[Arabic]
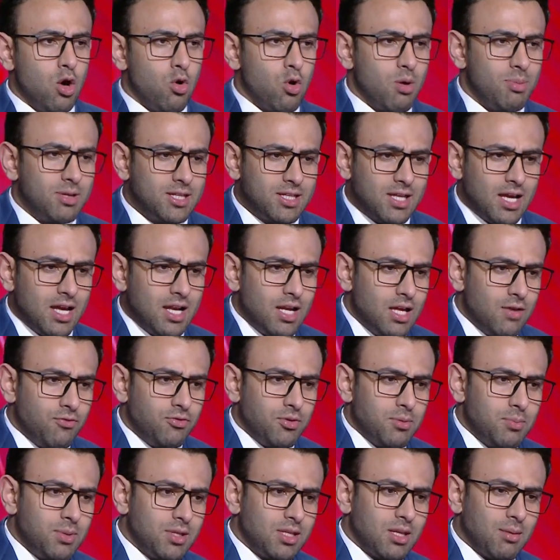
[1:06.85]
وبالتالي
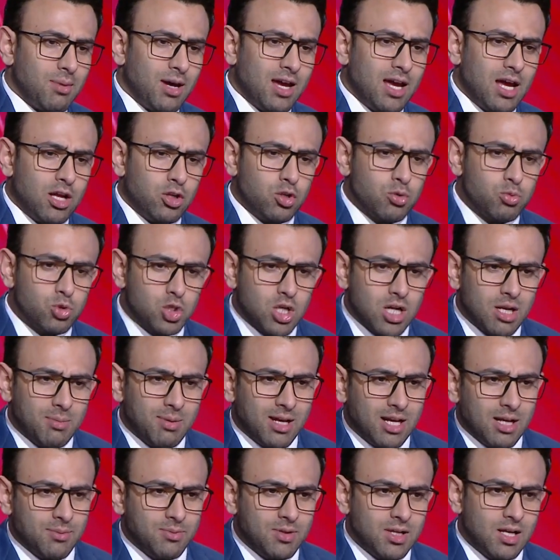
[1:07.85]
في بالتبعيه عنده مشكله
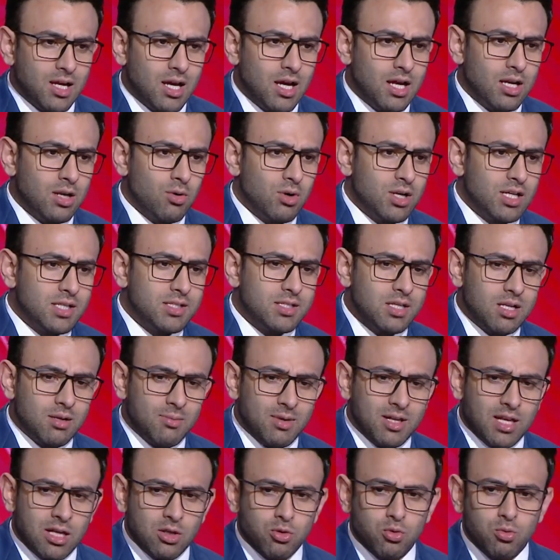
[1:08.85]
مع لعيبه الاهلي وليد
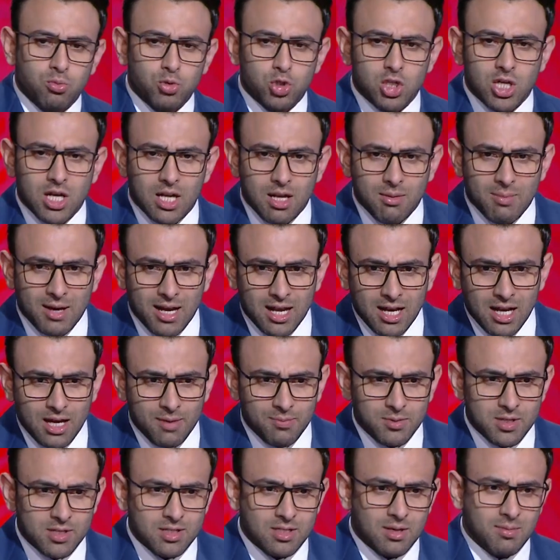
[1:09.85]
سليمان عنده مشكله مع
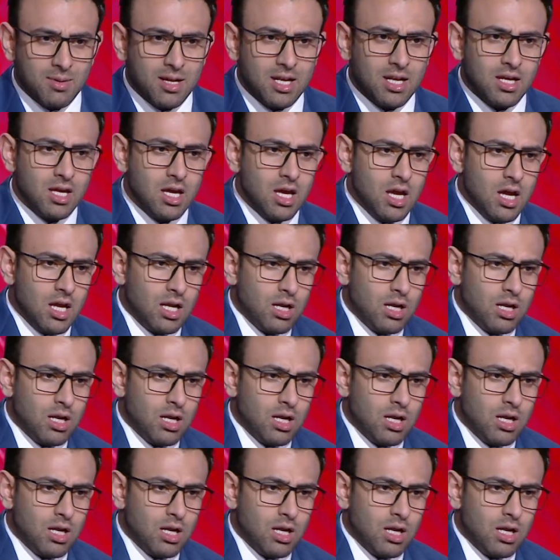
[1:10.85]
لعيبه الزمالك